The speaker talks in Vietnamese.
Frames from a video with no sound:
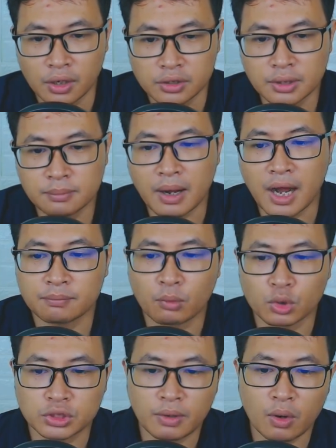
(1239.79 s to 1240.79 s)
Nhưng mà
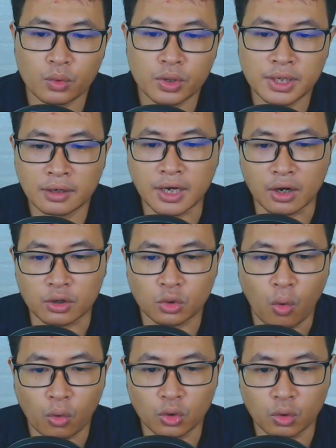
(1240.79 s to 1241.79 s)
một trong các uy năng đặc
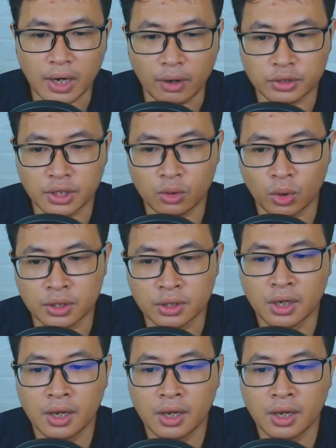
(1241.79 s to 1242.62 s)
thù của lục đạo thiên luân